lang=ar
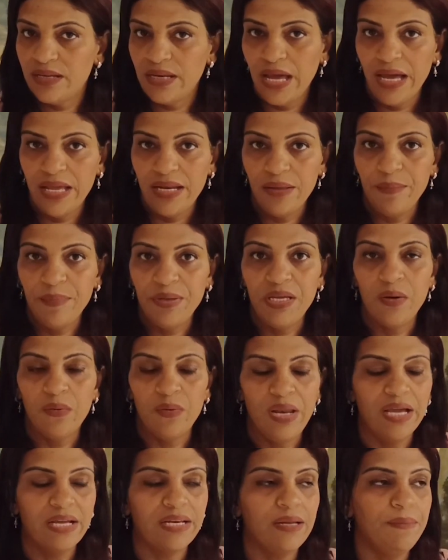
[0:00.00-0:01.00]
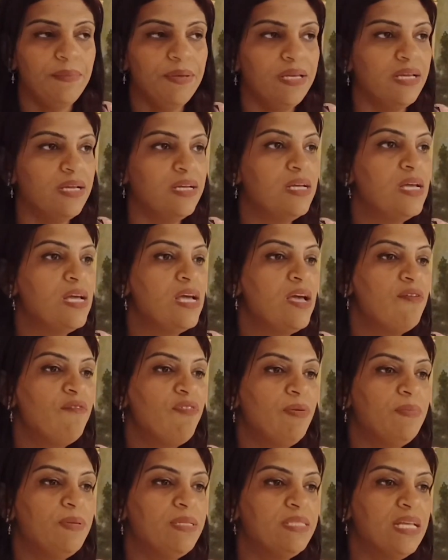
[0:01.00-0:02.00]
العالميه والاجنبيه
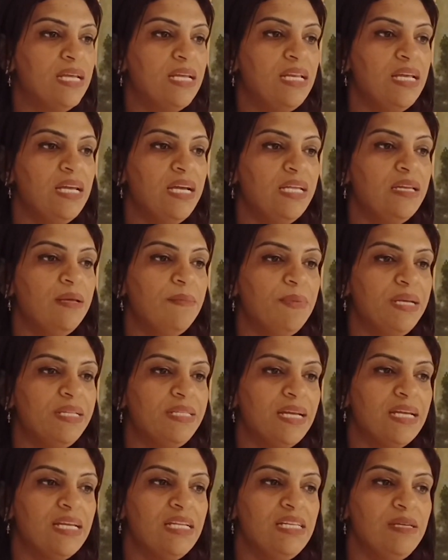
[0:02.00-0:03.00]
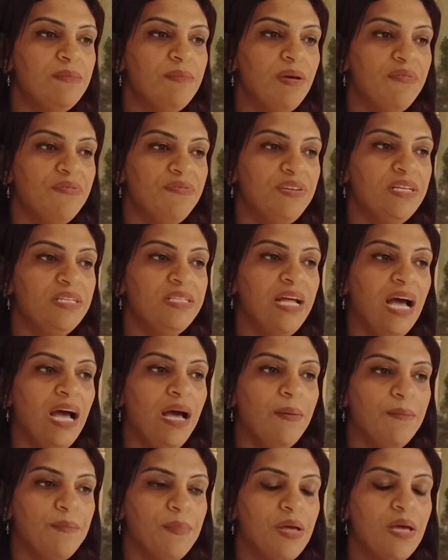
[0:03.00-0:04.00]
فبالتالي احنا محتاجين يبقى في
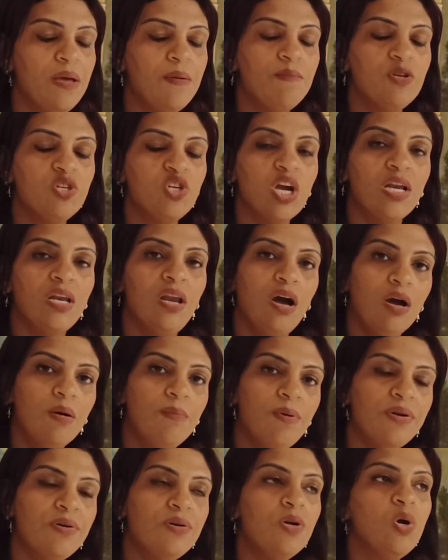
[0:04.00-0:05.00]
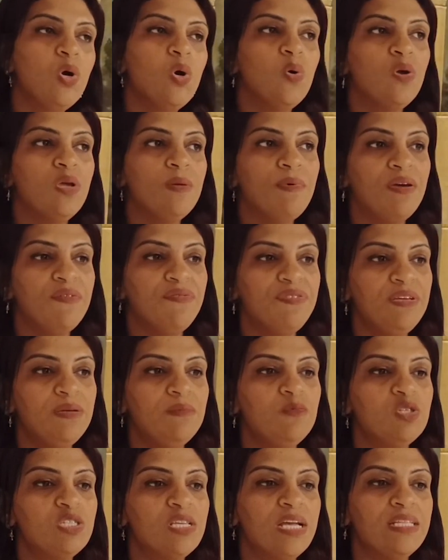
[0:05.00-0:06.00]
دعم بشكل اكبر ويبقى
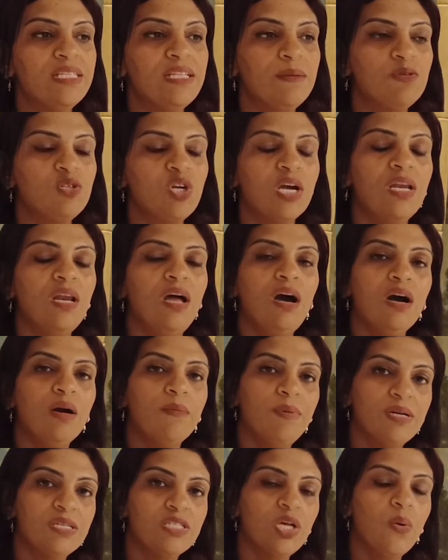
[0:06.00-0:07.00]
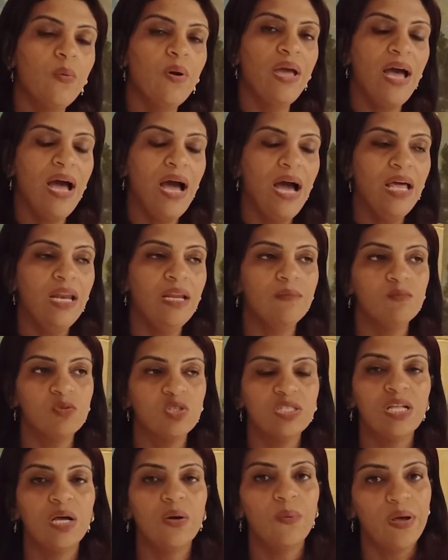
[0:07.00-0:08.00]
في مسانده بشكل اكبر سواء على
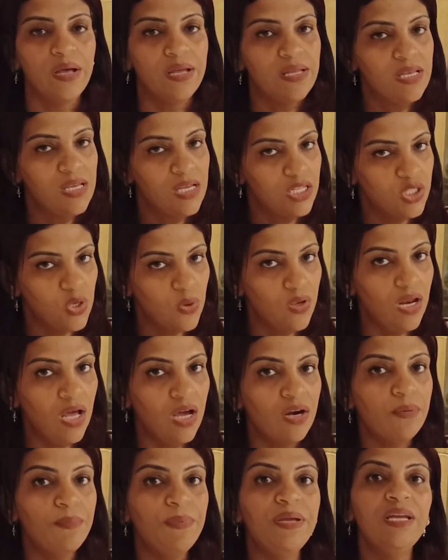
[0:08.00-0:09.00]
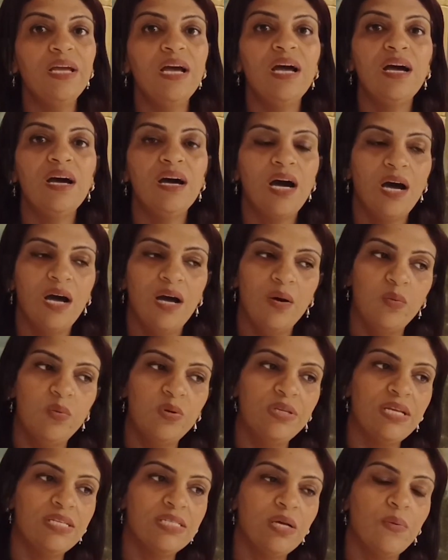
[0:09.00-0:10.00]
مستوى الدول العربيه
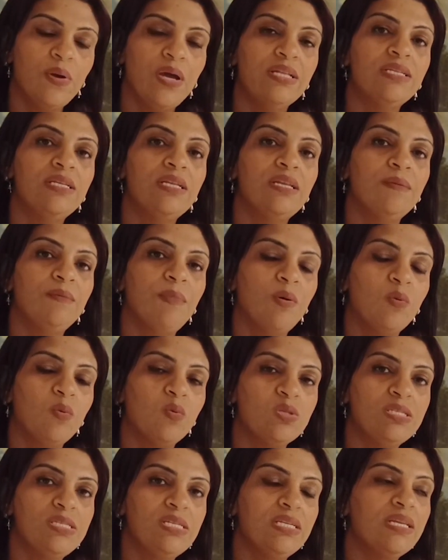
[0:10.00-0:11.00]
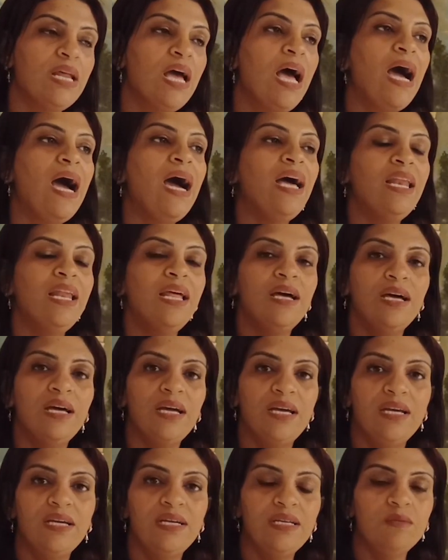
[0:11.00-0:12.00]
او النسويات اللي موجودين على
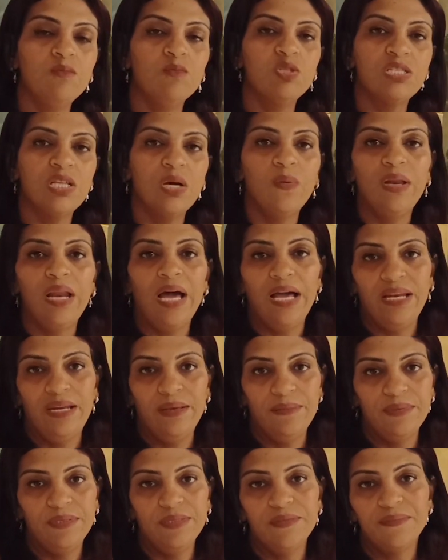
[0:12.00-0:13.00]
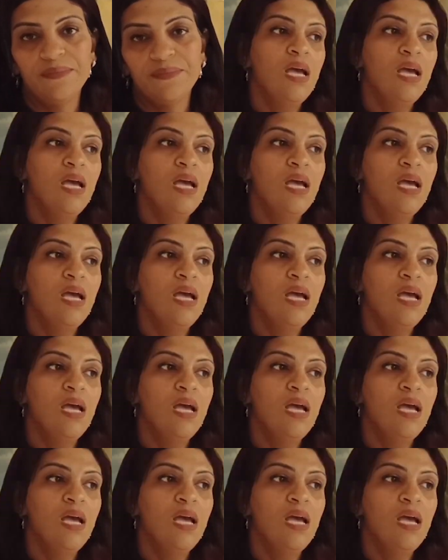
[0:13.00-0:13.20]
آه، المستوى العالمي